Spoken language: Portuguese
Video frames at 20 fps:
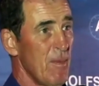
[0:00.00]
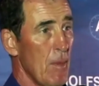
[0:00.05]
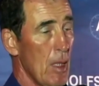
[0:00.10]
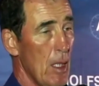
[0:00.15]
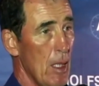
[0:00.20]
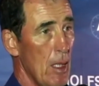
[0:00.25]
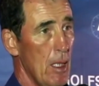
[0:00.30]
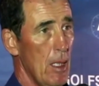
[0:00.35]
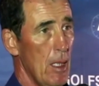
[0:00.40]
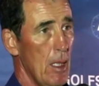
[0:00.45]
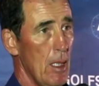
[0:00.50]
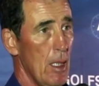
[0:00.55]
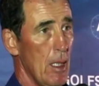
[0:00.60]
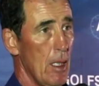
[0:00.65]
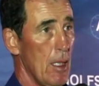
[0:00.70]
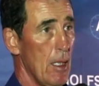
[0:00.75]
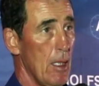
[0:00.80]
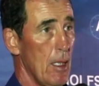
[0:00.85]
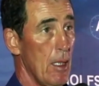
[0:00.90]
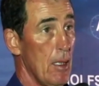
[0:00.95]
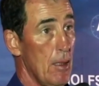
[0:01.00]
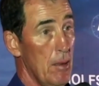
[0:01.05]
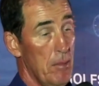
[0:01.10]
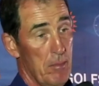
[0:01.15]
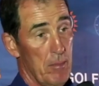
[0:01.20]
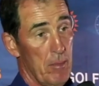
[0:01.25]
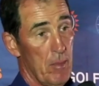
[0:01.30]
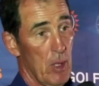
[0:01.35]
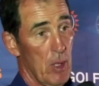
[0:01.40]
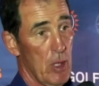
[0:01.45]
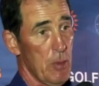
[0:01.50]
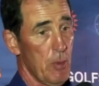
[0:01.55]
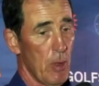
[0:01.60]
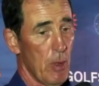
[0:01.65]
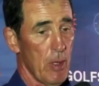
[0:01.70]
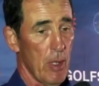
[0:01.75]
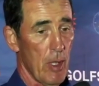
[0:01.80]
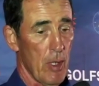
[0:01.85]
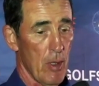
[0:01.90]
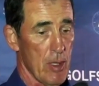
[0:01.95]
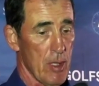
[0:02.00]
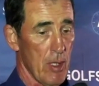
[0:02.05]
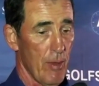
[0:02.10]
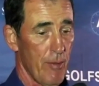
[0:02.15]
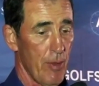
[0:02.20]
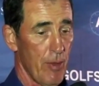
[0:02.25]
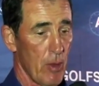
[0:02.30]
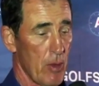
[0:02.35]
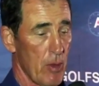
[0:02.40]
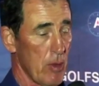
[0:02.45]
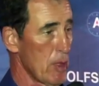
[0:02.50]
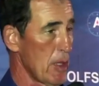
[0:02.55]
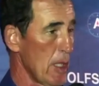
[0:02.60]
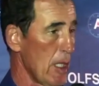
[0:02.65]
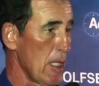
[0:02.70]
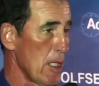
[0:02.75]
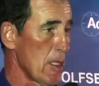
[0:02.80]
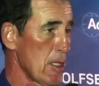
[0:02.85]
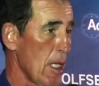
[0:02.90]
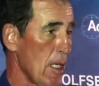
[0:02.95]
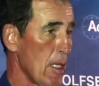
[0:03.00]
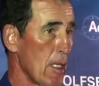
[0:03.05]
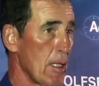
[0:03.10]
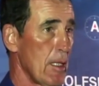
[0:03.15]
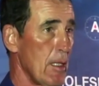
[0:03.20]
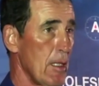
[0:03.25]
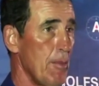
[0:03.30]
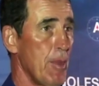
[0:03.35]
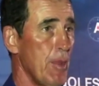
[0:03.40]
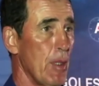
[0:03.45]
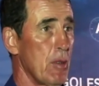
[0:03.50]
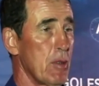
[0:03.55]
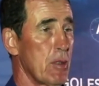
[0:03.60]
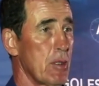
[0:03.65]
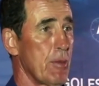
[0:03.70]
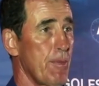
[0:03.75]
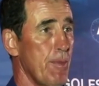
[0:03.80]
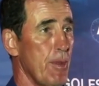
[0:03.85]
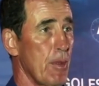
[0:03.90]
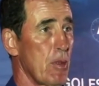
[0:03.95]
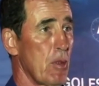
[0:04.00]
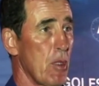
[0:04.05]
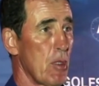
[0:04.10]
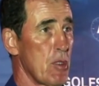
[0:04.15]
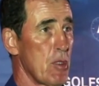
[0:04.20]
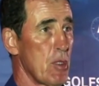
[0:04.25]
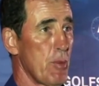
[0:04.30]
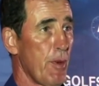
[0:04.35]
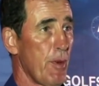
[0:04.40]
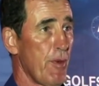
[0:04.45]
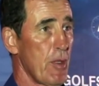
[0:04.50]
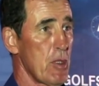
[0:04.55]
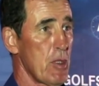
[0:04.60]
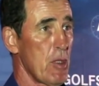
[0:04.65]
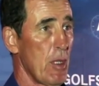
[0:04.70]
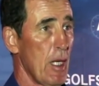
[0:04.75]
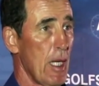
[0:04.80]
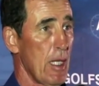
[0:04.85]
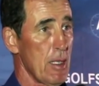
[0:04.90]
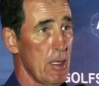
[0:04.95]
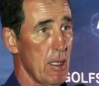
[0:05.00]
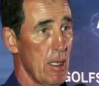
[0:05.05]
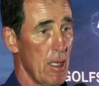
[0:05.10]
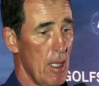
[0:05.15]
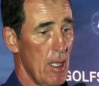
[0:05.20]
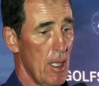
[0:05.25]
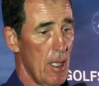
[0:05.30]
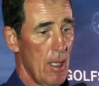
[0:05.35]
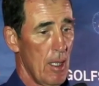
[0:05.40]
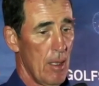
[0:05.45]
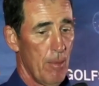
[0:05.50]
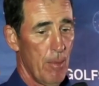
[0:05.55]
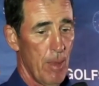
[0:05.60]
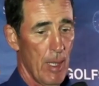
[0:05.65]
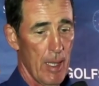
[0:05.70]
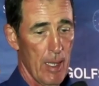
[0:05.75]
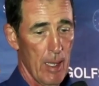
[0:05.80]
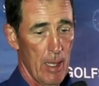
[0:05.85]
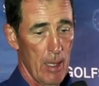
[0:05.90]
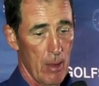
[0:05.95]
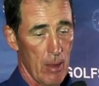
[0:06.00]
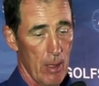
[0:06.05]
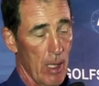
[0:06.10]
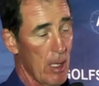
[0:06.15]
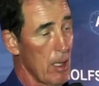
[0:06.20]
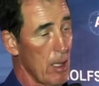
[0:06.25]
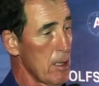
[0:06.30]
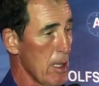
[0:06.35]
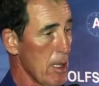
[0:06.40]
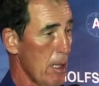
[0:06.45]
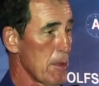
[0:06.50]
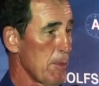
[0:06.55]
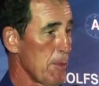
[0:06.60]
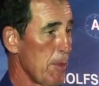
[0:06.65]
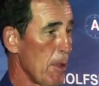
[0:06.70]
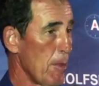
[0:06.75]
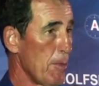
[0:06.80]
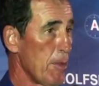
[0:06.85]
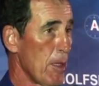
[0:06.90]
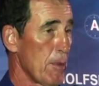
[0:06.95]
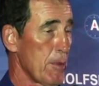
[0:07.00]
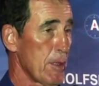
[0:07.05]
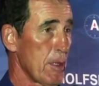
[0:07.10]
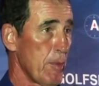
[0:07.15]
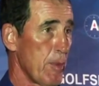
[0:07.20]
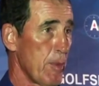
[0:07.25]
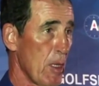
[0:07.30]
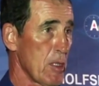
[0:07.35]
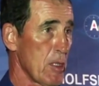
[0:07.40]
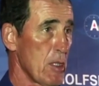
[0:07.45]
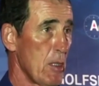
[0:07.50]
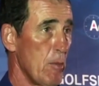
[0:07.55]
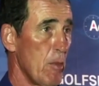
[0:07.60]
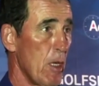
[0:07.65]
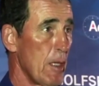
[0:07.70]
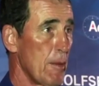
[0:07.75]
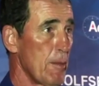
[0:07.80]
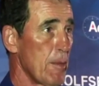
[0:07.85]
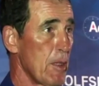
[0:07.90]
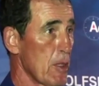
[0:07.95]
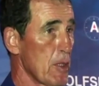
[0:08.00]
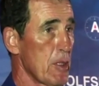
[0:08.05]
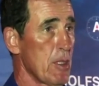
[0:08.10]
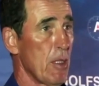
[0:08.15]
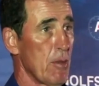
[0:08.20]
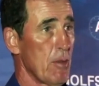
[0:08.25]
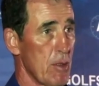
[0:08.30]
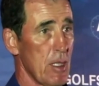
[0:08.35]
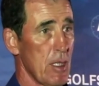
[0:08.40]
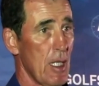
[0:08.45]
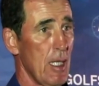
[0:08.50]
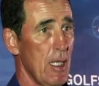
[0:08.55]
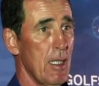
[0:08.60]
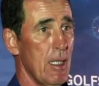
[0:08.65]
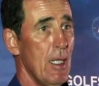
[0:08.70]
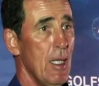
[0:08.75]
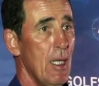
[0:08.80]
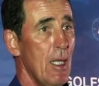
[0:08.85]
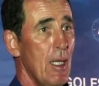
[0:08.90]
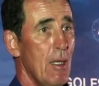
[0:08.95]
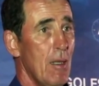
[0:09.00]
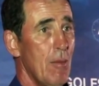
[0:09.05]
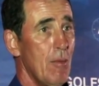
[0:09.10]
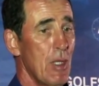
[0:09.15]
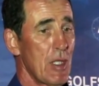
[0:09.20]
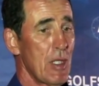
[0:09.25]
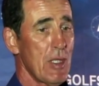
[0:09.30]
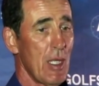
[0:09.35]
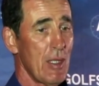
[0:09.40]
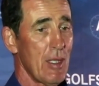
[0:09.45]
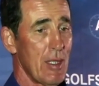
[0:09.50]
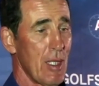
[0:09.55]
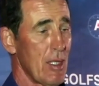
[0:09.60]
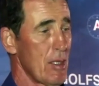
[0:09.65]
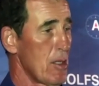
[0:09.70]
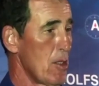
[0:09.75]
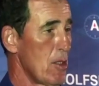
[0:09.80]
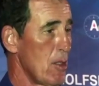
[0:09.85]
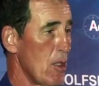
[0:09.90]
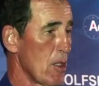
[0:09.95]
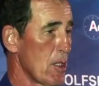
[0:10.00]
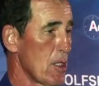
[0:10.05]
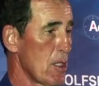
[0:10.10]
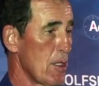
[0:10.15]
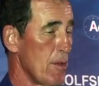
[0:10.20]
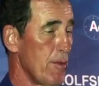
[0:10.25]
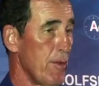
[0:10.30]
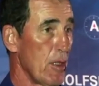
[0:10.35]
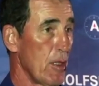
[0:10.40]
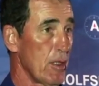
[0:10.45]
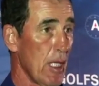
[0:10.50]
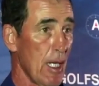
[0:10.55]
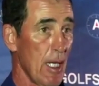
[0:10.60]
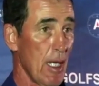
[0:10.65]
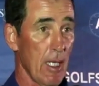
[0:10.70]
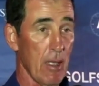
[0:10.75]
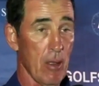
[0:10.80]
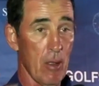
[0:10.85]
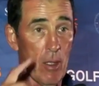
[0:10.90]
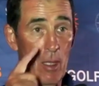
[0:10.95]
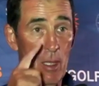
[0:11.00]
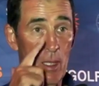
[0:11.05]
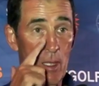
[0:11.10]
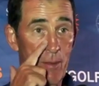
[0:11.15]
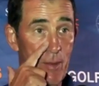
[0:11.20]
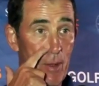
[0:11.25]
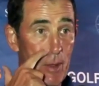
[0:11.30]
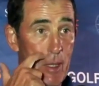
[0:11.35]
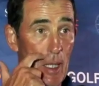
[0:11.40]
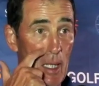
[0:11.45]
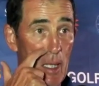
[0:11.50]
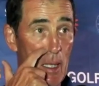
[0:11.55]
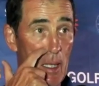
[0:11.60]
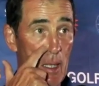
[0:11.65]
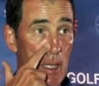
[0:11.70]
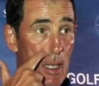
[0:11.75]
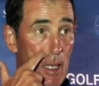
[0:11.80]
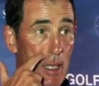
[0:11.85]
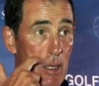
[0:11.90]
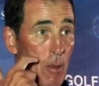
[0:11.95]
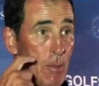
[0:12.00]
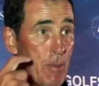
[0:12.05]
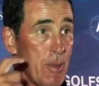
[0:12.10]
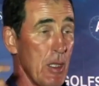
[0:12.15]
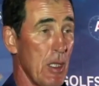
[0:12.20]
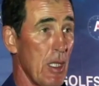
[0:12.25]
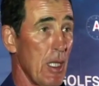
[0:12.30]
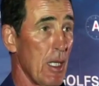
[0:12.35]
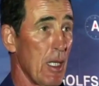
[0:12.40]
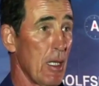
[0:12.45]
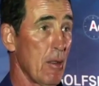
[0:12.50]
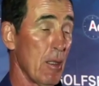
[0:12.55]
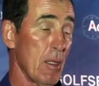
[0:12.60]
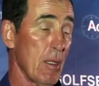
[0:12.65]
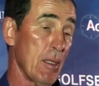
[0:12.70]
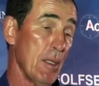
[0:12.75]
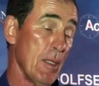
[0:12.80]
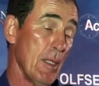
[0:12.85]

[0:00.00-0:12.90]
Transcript: e, e responder ao desafio que nos é deixado aqui pelos, por todos os profissionais para organizarmos para o próximo ano, porque eles estão já bastante ansiosos de voltar a Angola e voltar a, a competir em Angola.